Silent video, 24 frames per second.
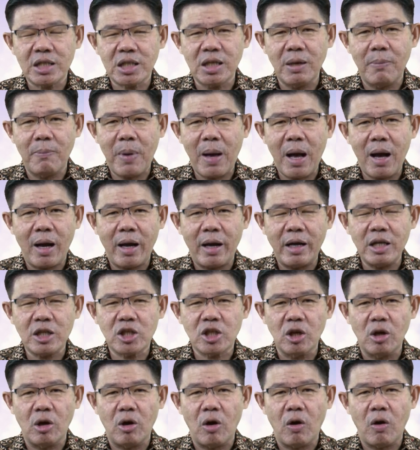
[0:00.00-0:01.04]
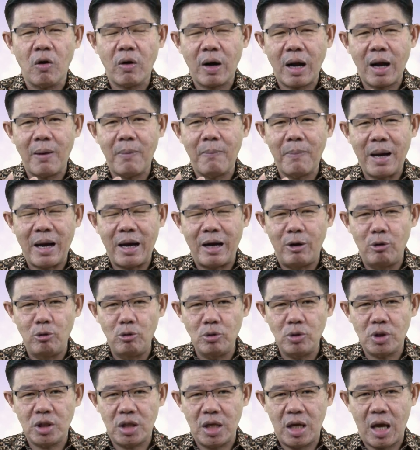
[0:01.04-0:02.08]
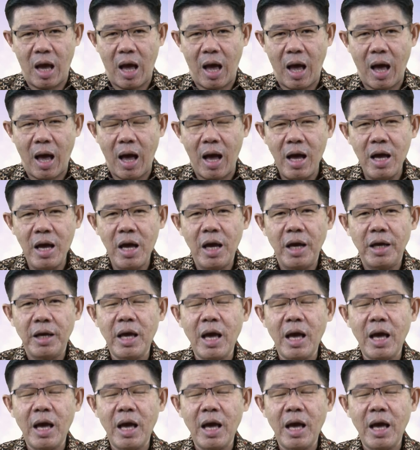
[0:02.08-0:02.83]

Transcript: sebagai seorang manusia